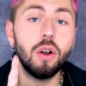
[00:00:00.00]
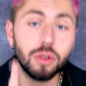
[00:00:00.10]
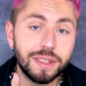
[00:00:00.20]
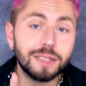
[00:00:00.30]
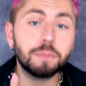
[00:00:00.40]

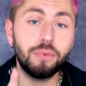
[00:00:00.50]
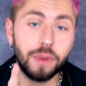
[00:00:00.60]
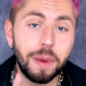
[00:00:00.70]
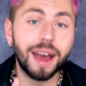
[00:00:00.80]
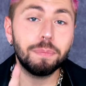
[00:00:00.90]
le titre
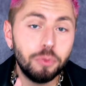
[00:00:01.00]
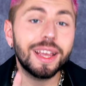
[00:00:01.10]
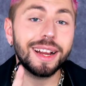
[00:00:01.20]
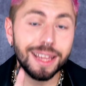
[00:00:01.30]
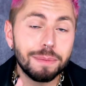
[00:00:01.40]
pouvait paraître
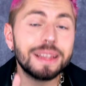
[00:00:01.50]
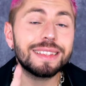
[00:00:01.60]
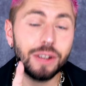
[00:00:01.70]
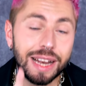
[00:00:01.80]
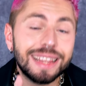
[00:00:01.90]
putaclic mais
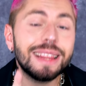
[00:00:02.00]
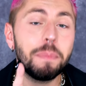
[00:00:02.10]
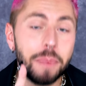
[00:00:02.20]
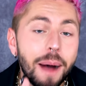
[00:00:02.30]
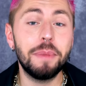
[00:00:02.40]
ça ne l'était
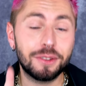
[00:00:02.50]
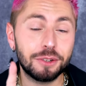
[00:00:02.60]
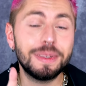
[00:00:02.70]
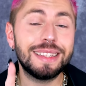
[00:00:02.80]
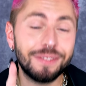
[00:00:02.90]
pas, parce que
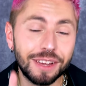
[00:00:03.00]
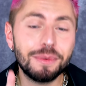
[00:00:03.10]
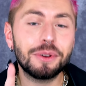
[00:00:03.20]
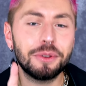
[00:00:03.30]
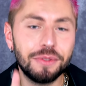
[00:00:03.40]
je m'étais
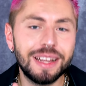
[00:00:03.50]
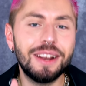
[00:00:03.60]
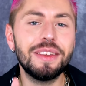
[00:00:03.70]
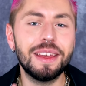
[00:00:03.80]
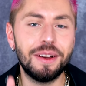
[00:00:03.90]
vraiment crevé
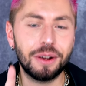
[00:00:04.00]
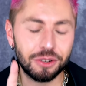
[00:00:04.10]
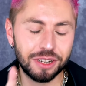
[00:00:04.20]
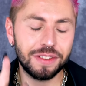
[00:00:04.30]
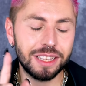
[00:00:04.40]
l'œil euh,
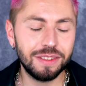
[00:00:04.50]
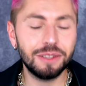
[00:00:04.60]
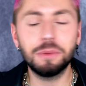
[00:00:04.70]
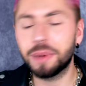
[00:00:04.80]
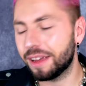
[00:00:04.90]
quand j'ai fait cette
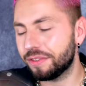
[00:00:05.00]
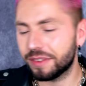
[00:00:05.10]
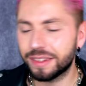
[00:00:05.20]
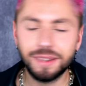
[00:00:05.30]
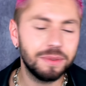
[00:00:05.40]
vidéo. Bref,
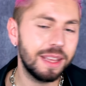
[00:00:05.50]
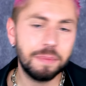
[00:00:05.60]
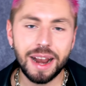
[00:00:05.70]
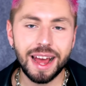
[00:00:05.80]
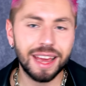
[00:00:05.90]
si vous n'avez
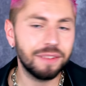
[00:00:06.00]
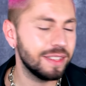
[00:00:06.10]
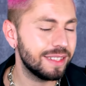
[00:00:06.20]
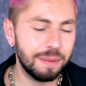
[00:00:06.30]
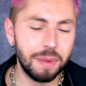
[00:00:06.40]
pas la ref,
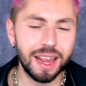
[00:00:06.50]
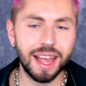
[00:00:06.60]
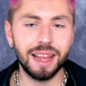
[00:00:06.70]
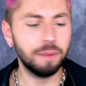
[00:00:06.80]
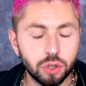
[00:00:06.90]
n'hésitez pas à y
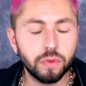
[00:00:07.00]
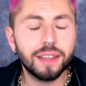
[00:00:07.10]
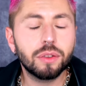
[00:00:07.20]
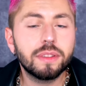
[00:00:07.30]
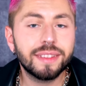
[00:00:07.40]
aller. Je vais
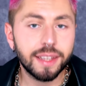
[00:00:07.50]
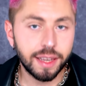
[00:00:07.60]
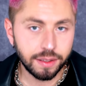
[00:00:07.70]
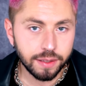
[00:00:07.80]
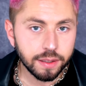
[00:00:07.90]
être
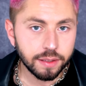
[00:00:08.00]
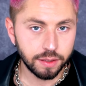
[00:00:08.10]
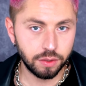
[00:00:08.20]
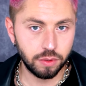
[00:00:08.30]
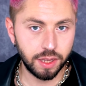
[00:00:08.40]
très très
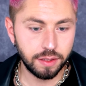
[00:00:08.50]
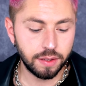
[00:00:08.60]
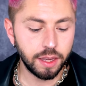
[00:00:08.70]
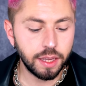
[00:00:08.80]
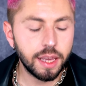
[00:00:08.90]
très
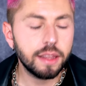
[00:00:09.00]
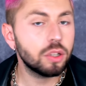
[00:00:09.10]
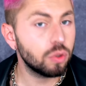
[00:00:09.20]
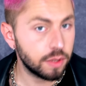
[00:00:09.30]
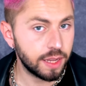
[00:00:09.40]
honnête, et il y a des
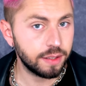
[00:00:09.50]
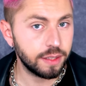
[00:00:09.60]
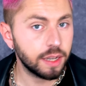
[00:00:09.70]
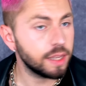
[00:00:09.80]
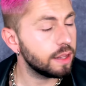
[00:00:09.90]
choses à
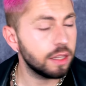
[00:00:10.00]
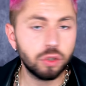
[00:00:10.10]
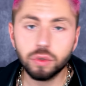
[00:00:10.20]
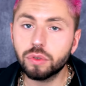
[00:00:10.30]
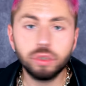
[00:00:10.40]
dire, il y a des
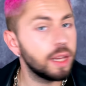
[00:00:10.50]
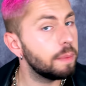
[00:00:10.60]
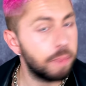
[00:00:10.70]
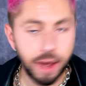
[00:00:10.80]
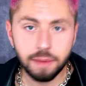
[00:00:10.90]
choses que je n'ai
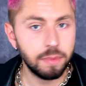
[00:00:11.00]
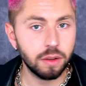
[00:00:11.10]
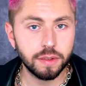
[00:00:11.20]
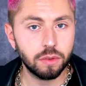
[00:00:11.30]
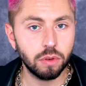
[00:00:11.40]
pas aimé
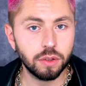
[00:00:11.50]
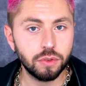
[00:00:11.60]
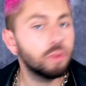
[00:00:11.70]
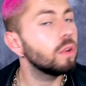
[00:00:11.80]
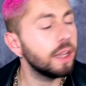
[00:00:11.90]
dans cette
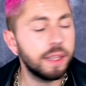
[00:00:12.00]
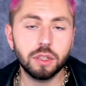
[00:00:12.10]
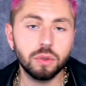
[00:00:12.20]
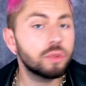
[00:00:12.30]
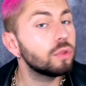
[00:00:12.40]
collection, et des
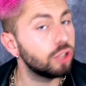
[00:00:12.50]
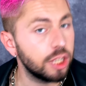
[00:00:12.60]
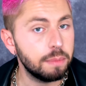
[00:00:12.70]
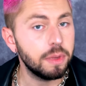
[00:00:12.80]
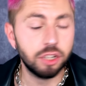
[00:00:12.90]
choses que
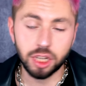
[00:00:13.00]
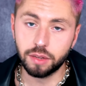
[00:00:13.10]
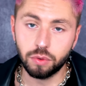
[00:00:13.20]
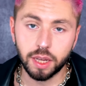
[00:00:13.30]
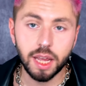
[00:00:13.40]
j'ai aimé, que j'ai
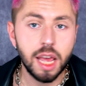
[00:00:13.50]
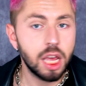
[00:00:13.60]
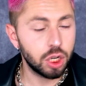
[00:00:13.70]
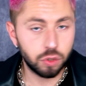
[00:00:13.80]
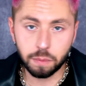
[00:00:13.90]
adoré.
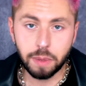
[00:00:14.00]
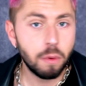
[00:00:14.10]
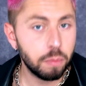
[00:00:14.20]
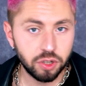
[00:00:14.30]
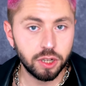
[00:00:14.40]
Je vais pas
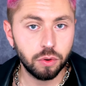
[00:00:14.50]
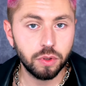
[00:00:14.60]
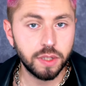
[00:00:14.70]
m'empêcher de le